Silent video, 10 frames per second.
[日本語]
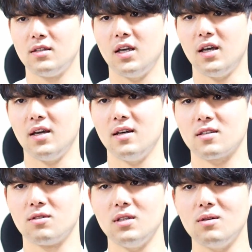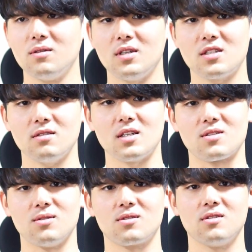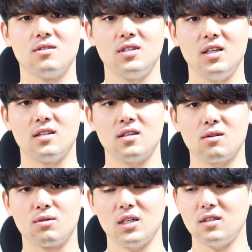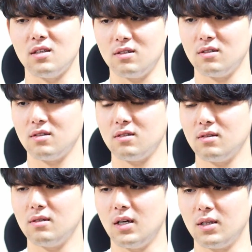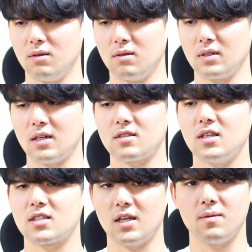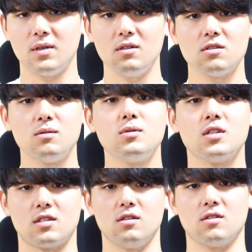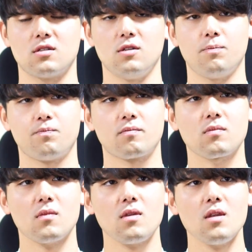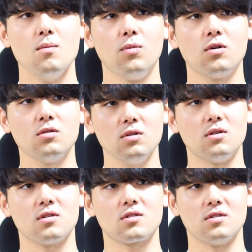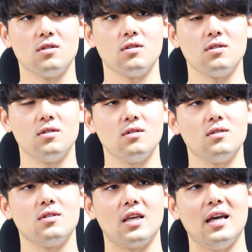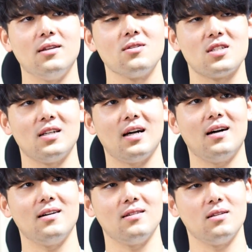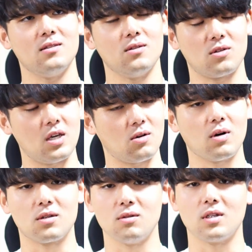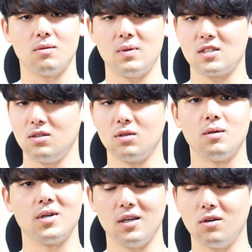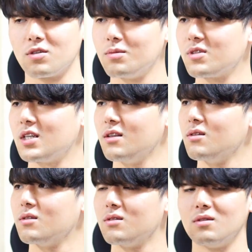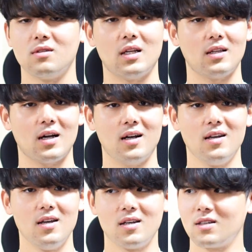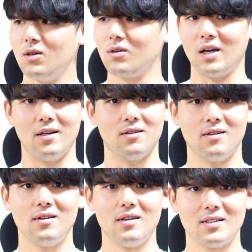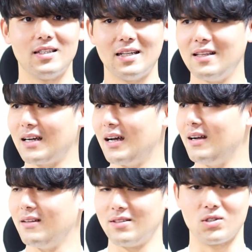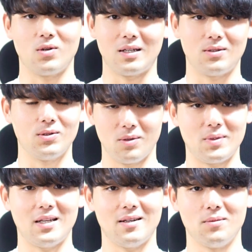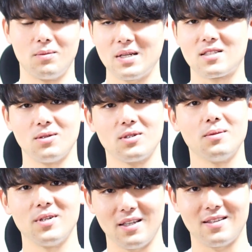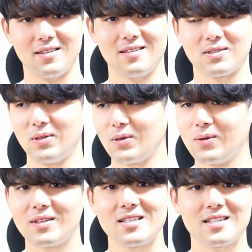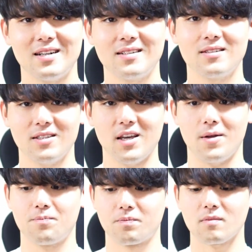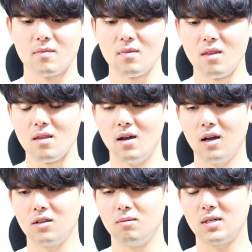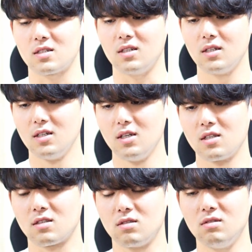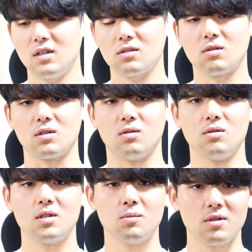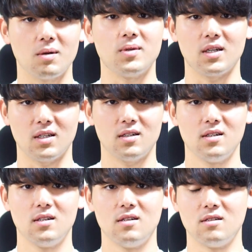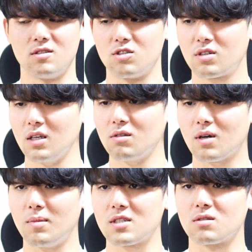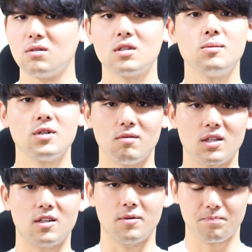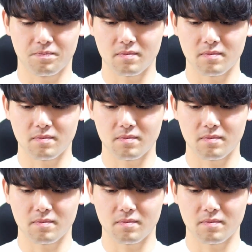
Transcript: でそれと同じような状況に結構なってるあの学生さんいると思うんですよその僕のその芸能人がの結婚がどうだマジどうでもいいお相撲さんのなんだか協会の、ね、なんだか情がどうのみたいなもうマジどうでもいいそれと同じ感覚であのマジ数学とかどうでもいいわみたいな受験とかマジどうでもいいわって